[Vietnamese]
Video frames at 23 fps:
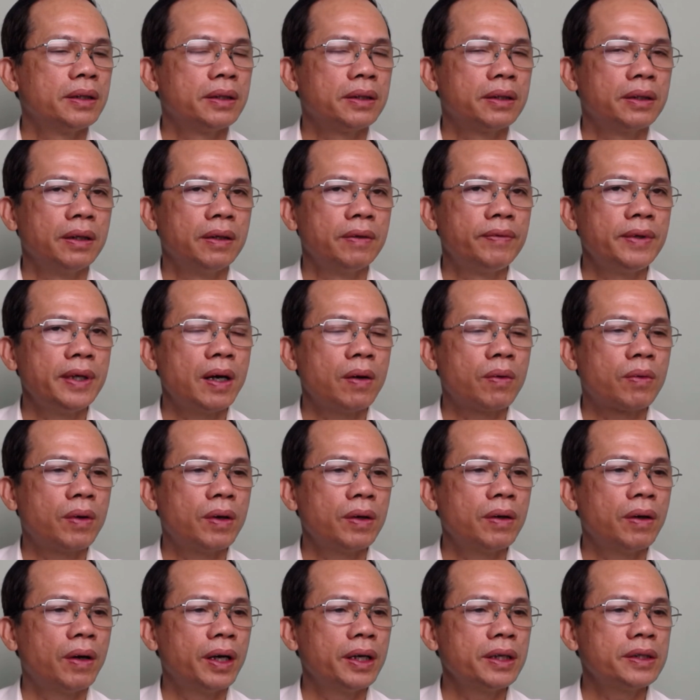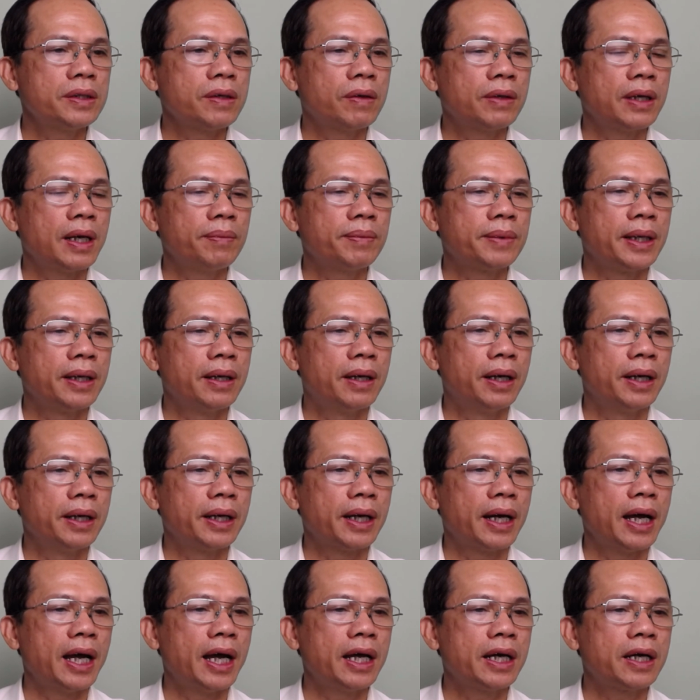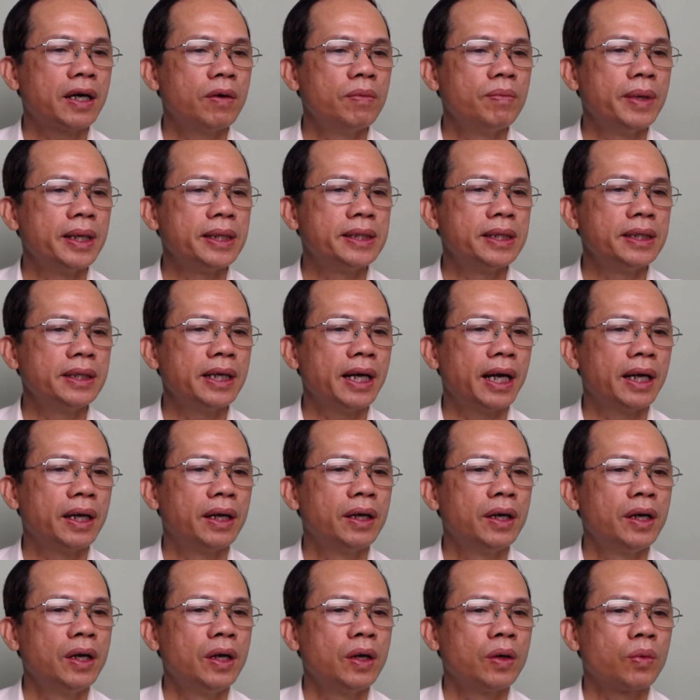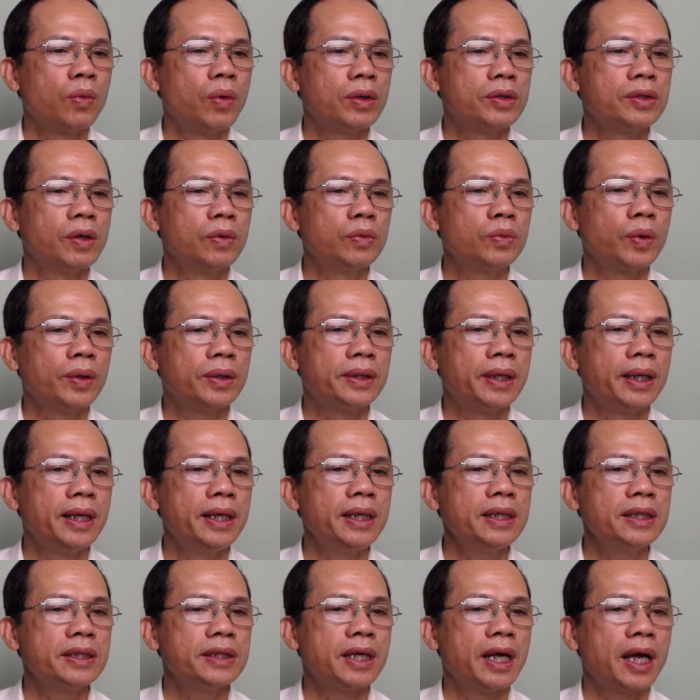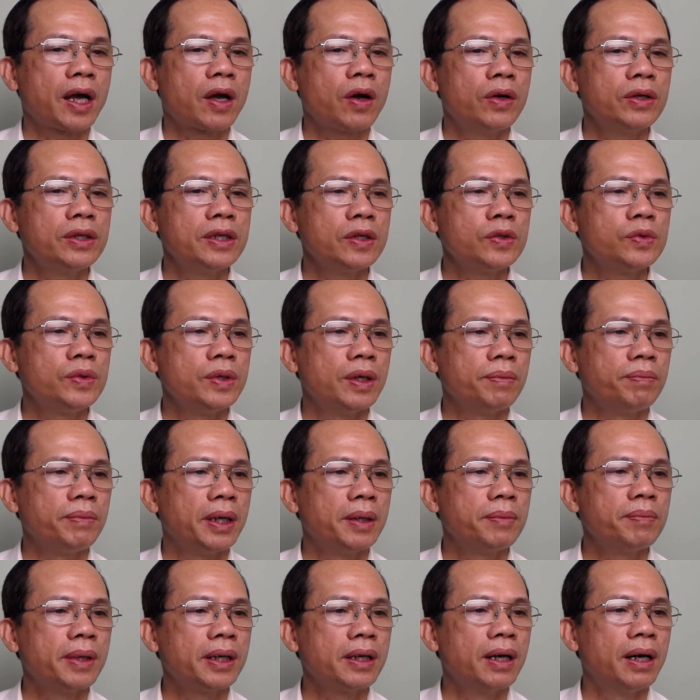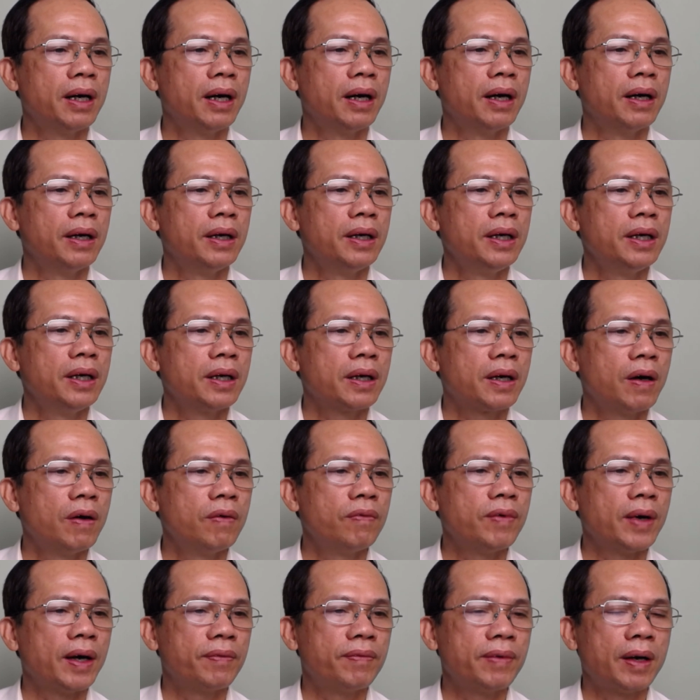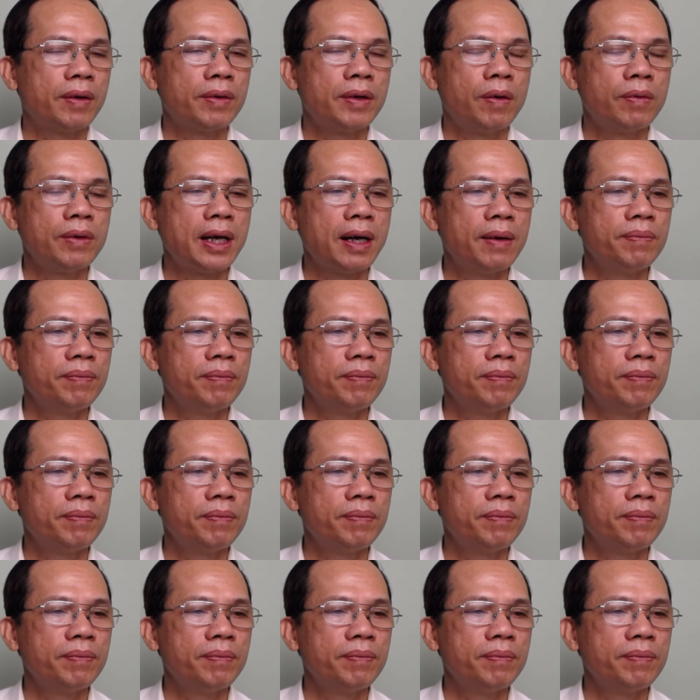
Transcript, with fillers: Từ vi học có nói trong năm kỳ hội 2019 này, cuộc sống tuổi Tý sẽ có những chuyển biến bất ngờ, không phải vào đầu năm